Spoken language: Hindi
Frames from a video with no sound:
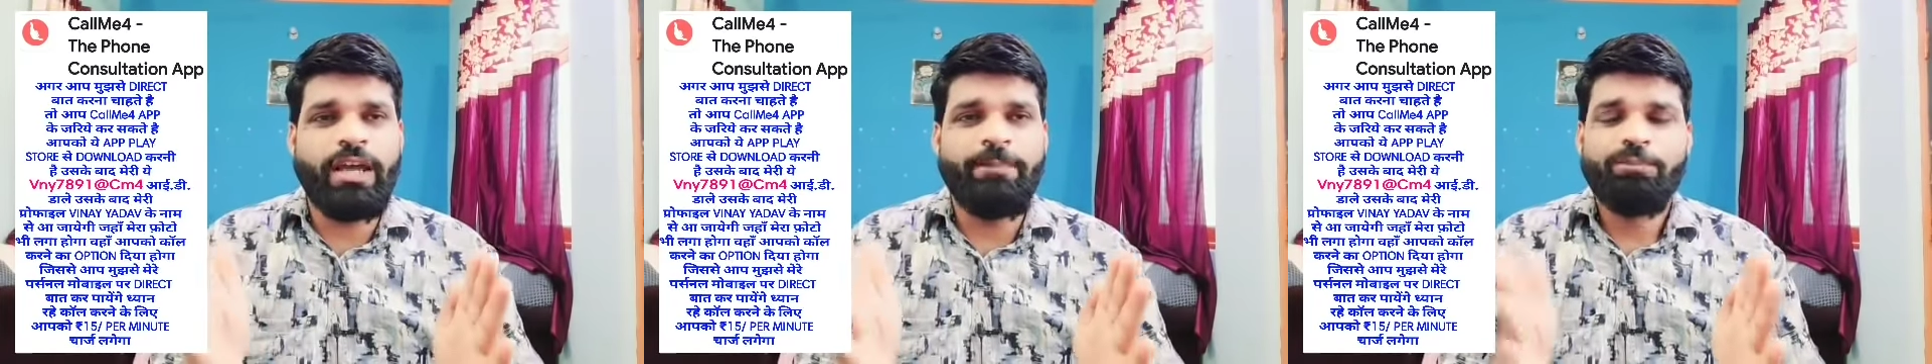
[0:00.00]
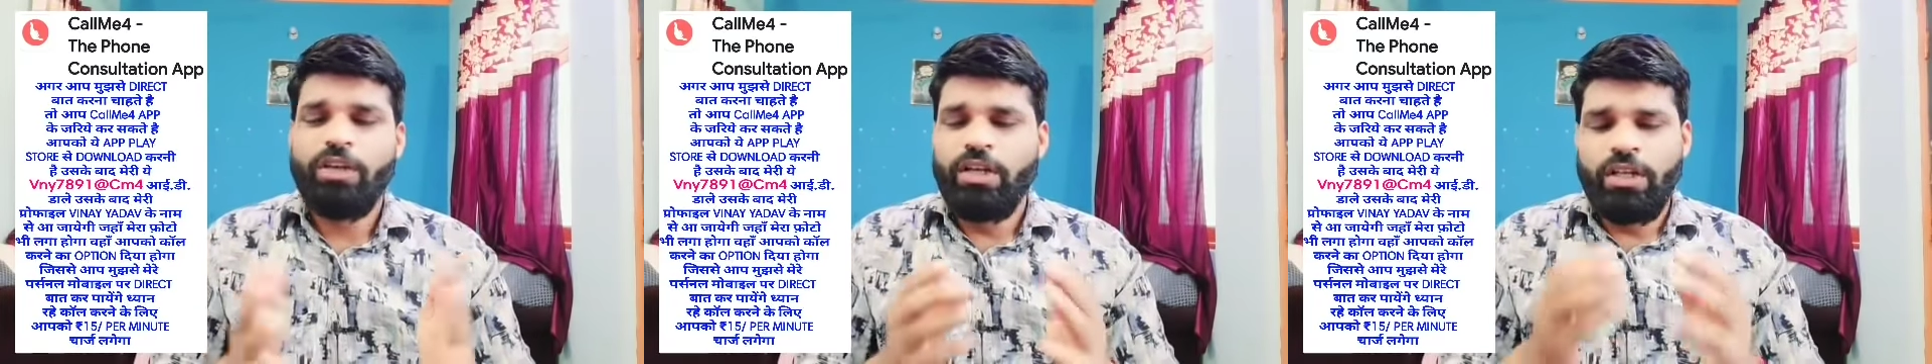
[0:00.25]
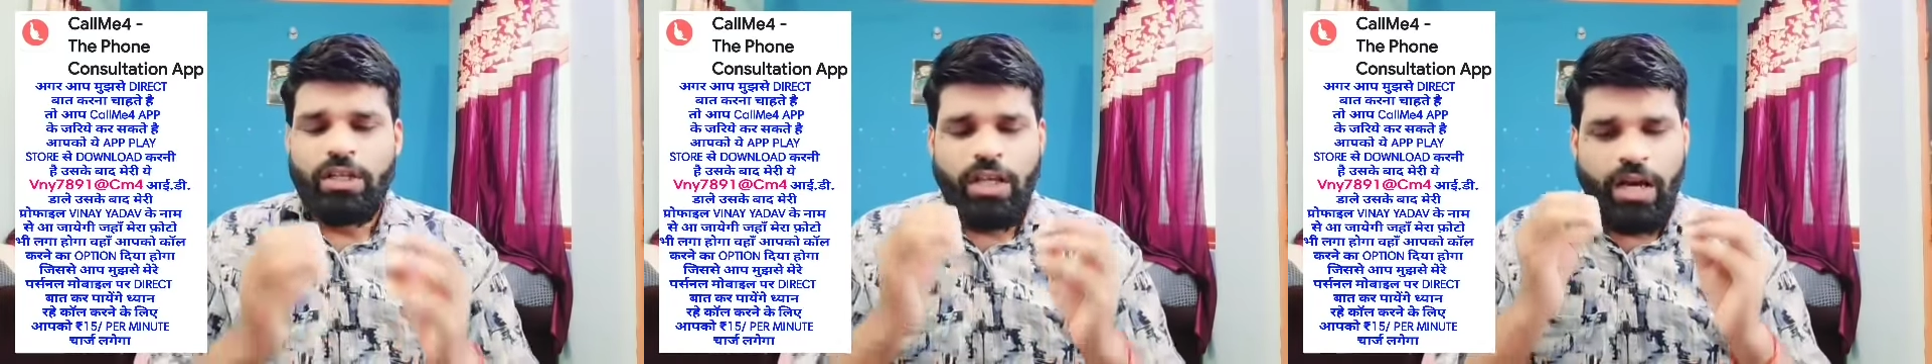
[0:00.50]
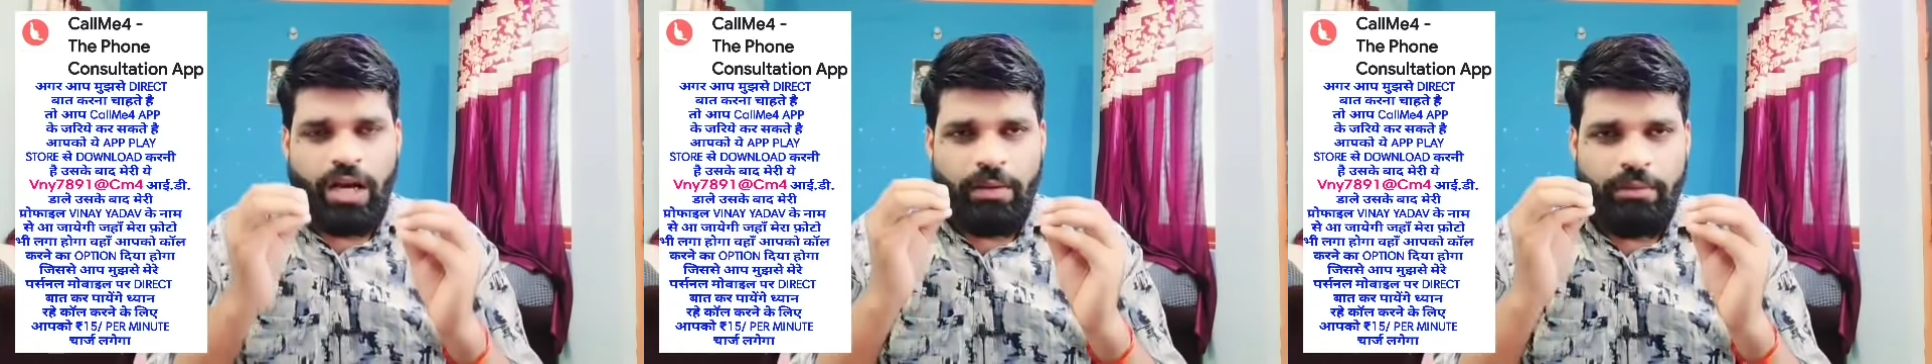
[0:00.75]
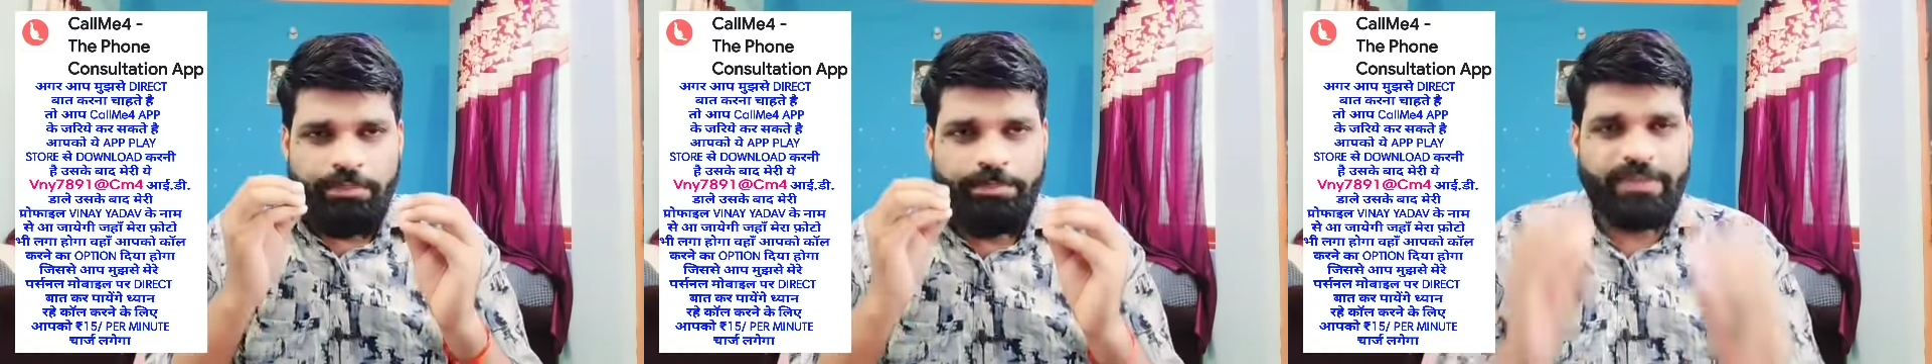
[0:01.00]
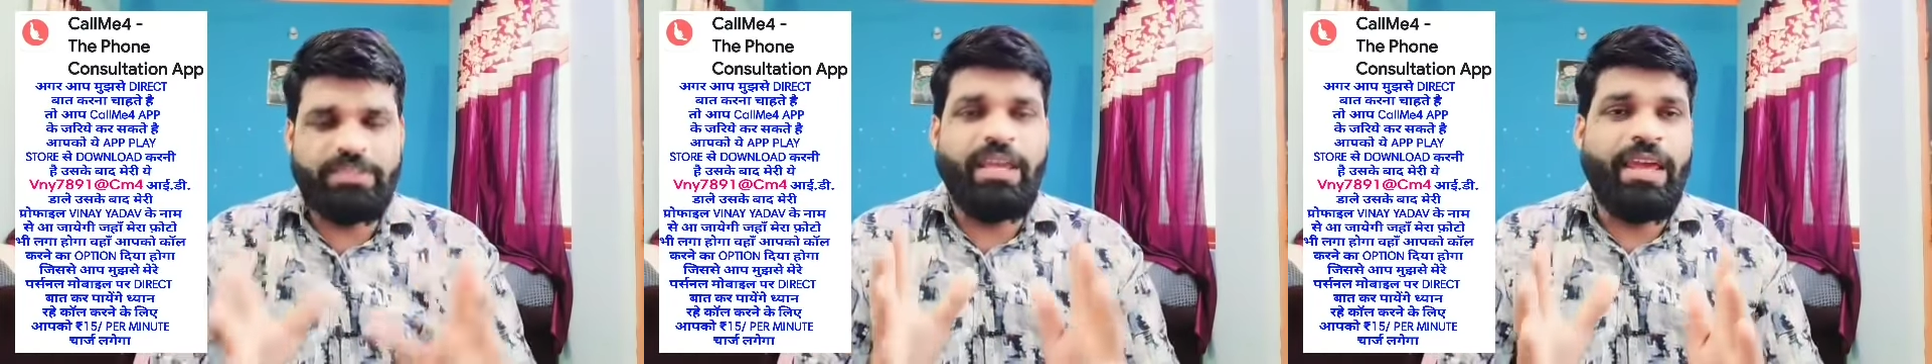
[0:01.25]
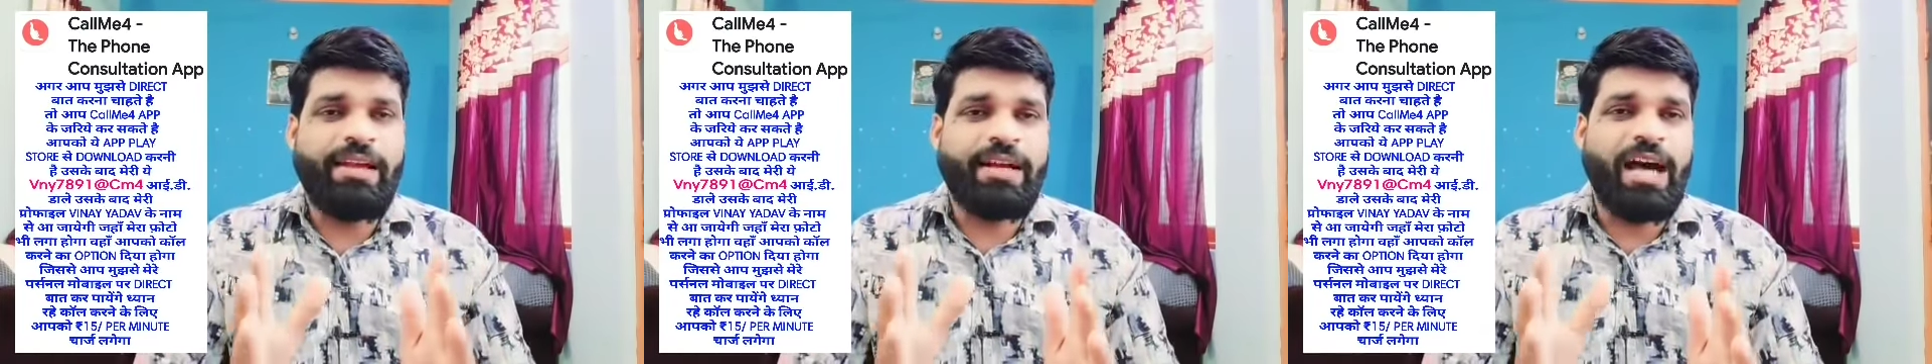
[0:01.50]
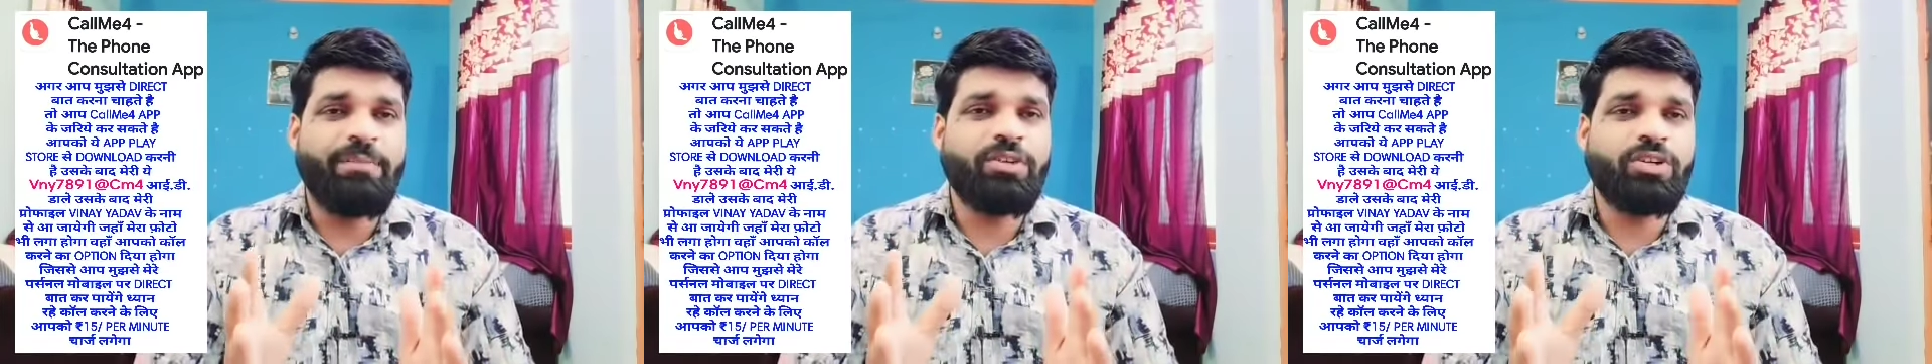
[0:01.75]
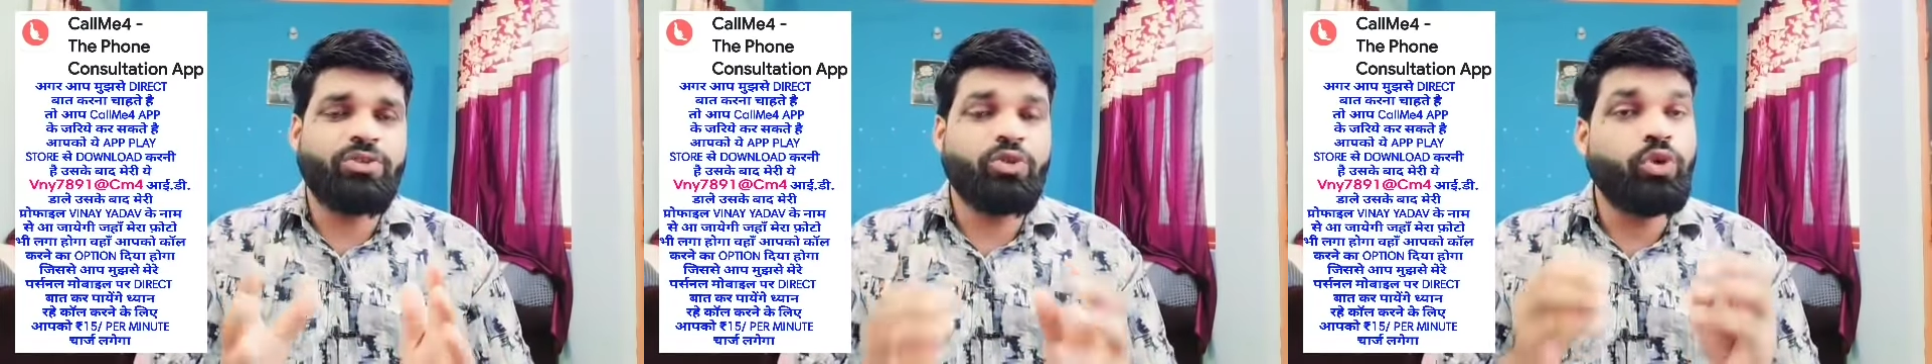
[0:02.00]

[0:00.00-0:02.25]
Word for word: है बस एक काम कर